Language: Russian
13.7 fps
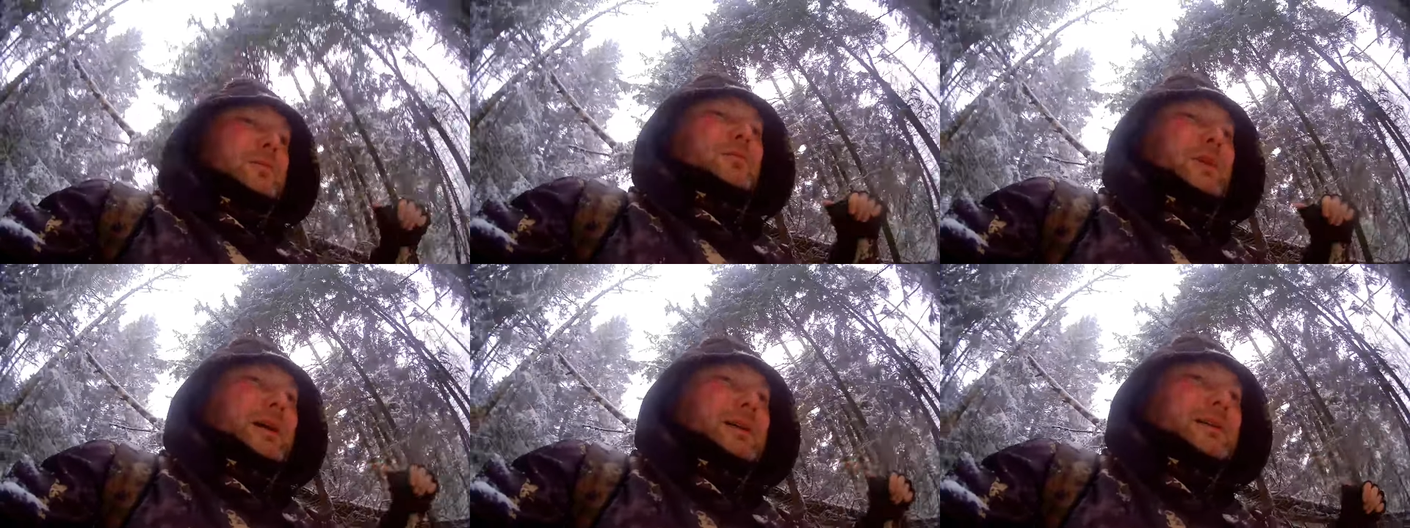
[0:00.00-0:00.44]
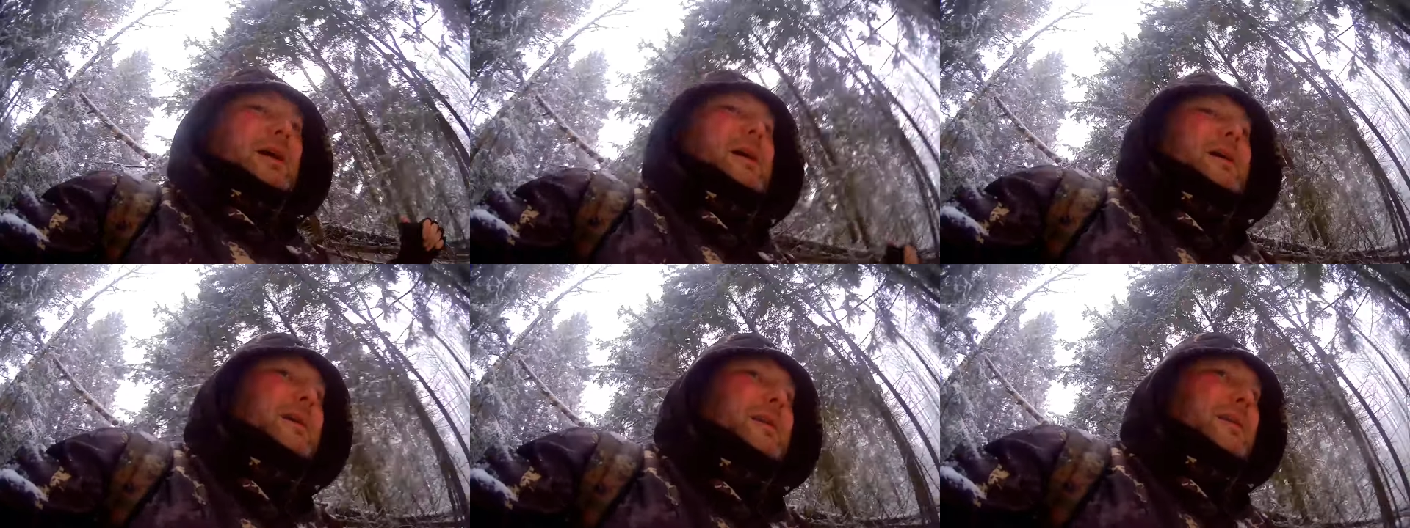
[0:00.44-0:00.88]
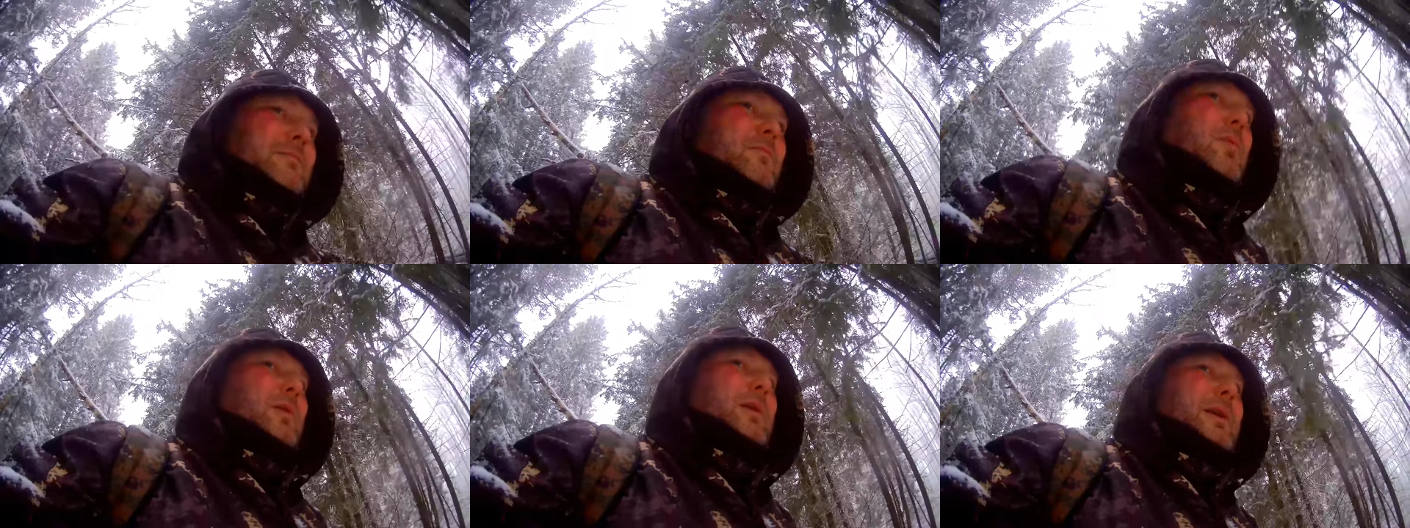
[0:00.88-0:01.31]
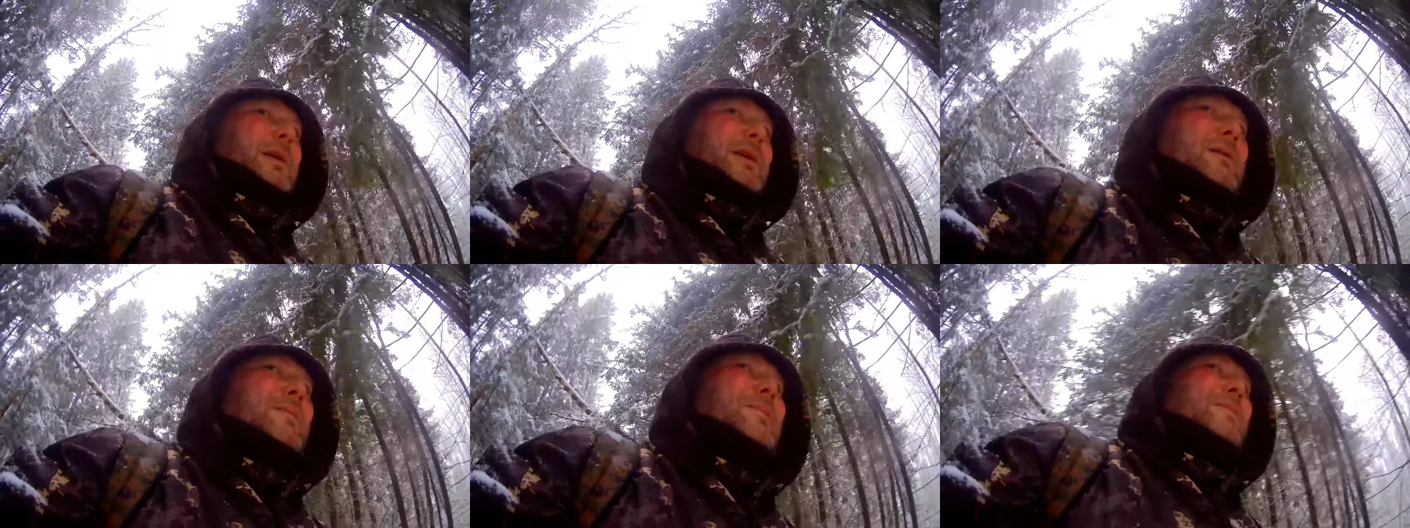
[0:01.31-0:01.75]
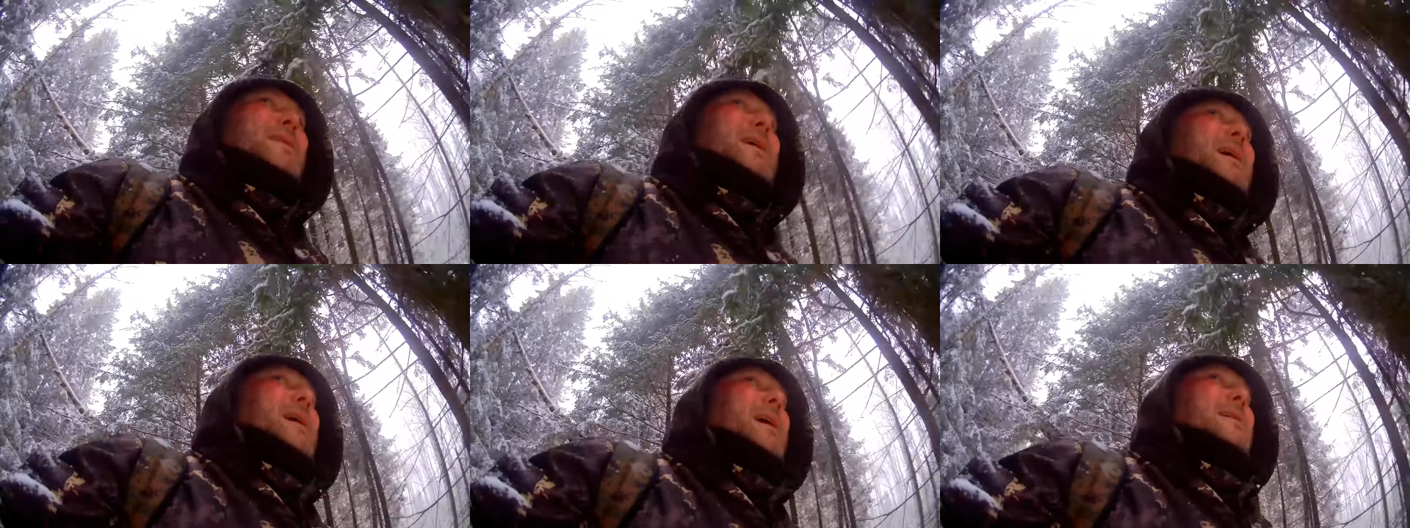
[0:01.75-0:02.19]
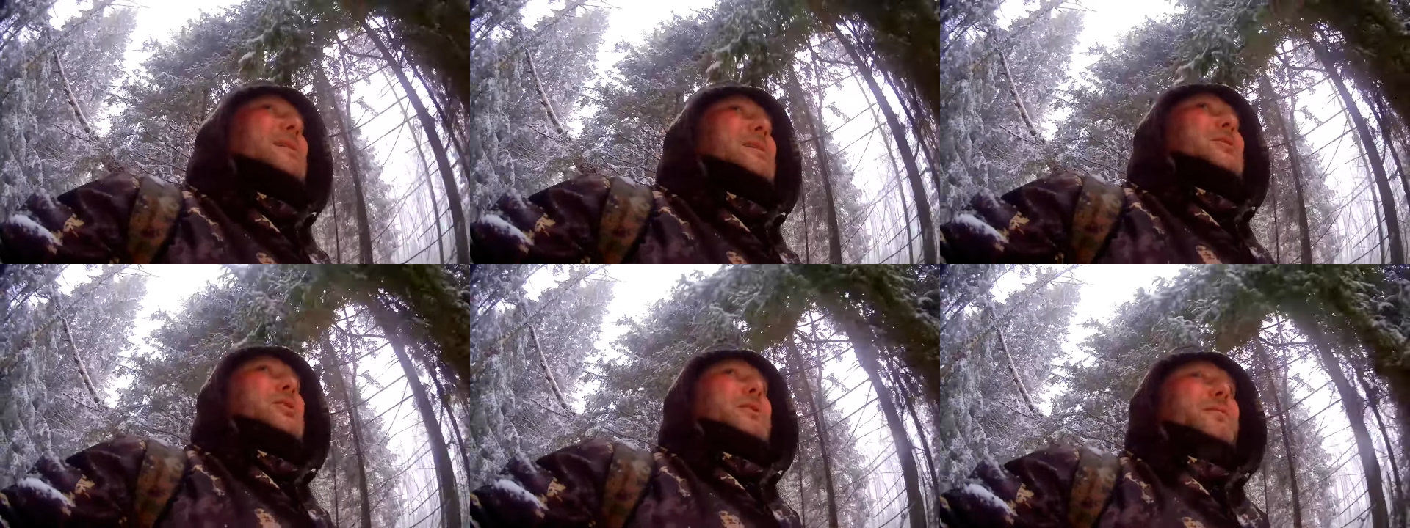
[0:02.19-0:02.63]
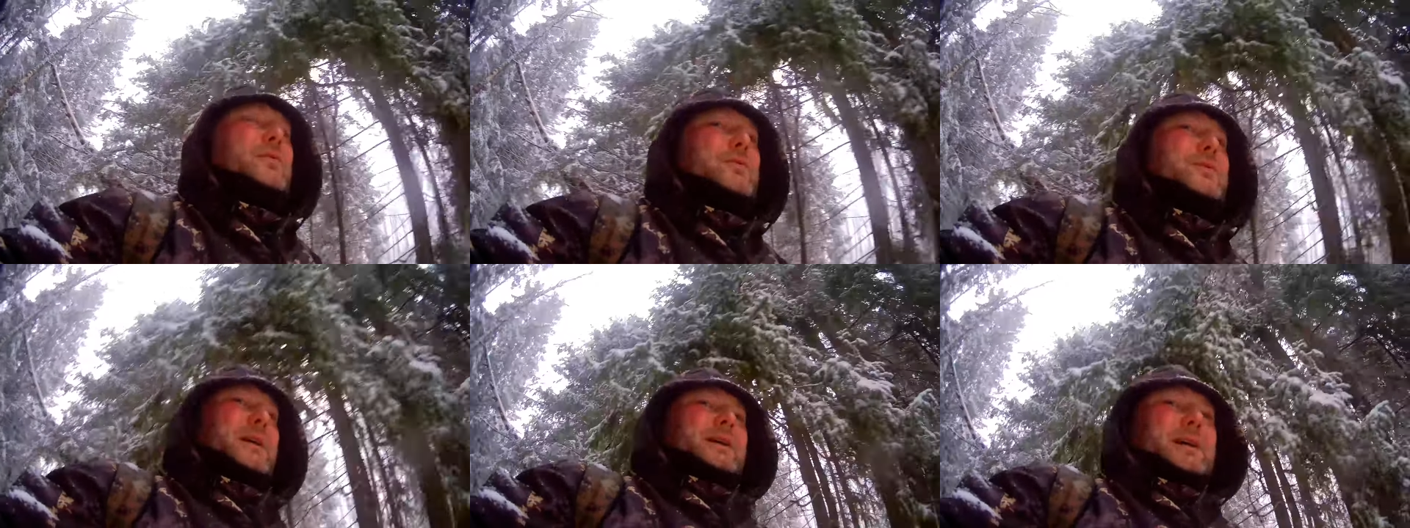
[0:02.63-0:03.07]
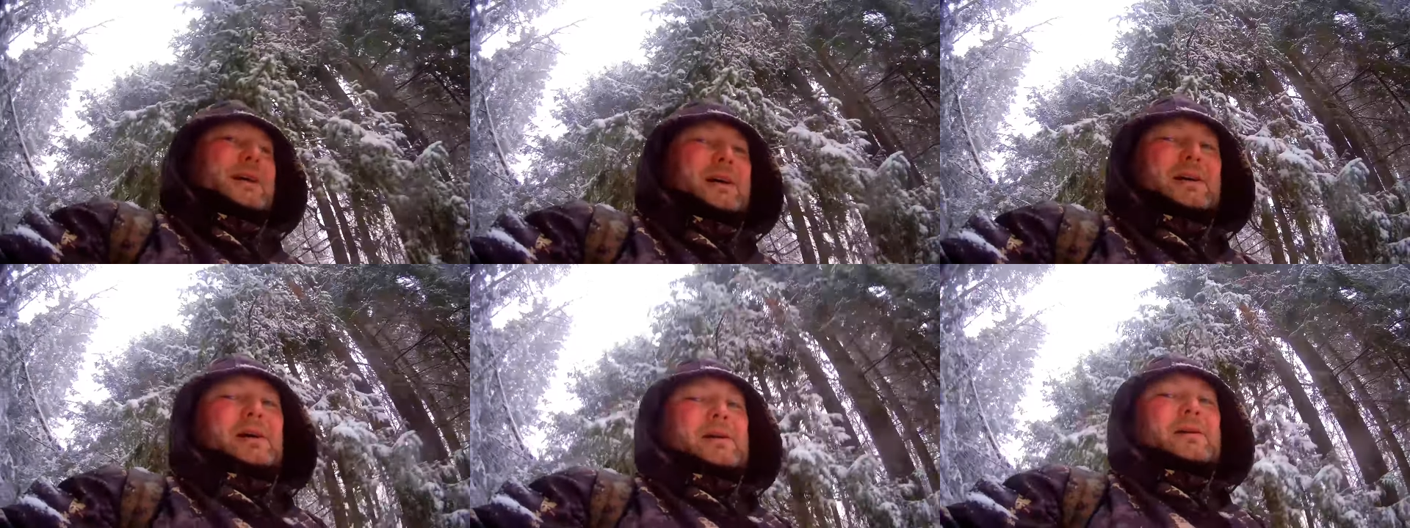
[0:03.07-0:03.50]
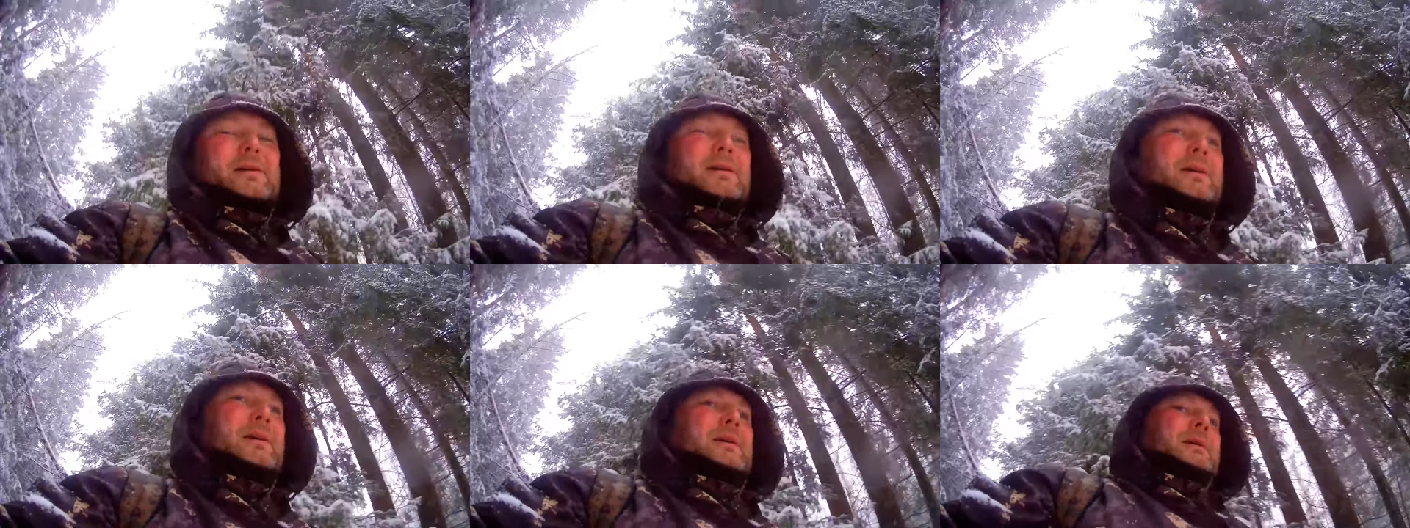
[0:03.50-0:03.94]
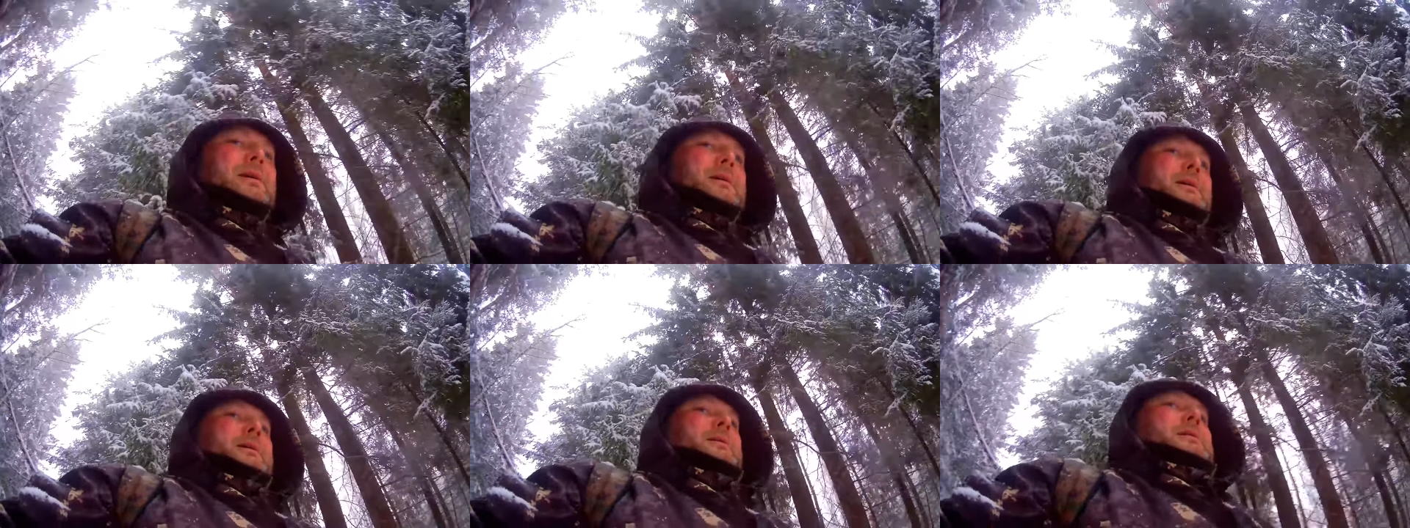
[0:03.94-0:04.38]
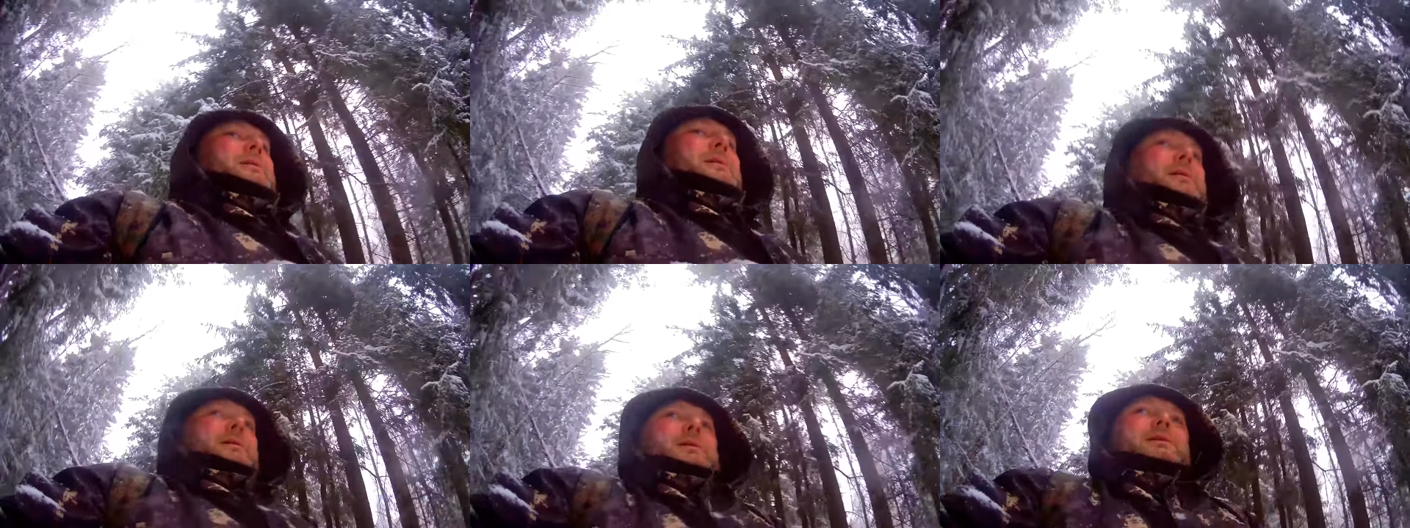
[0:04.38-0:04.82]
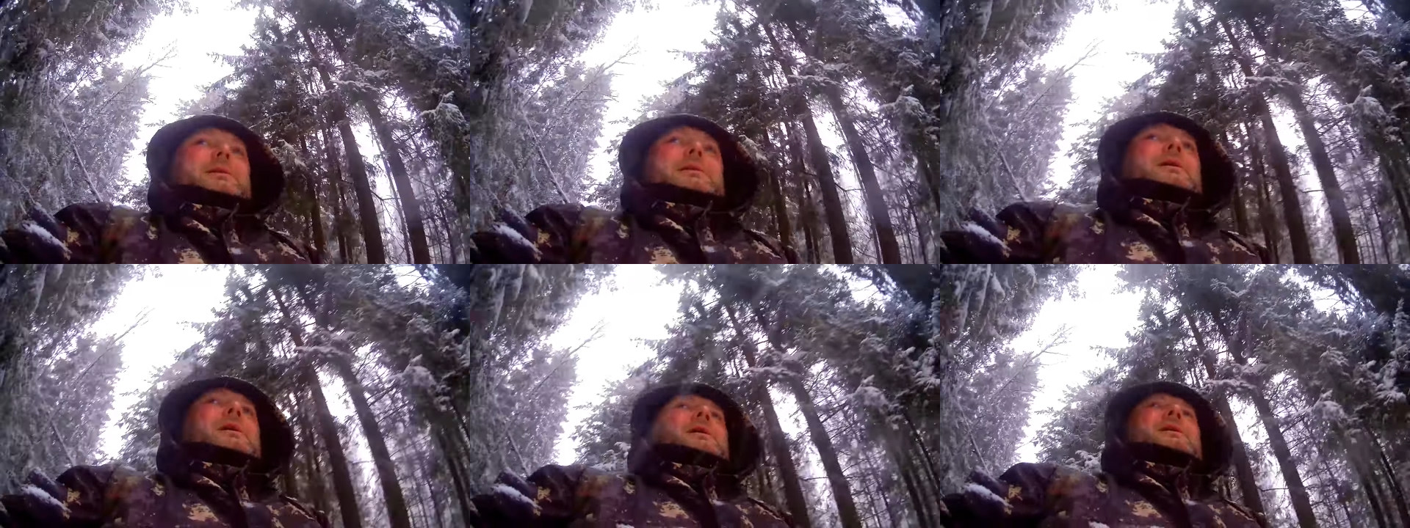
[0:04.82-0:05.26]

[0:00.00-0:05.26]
У нас, тем более, они лежат в рюкзаках. И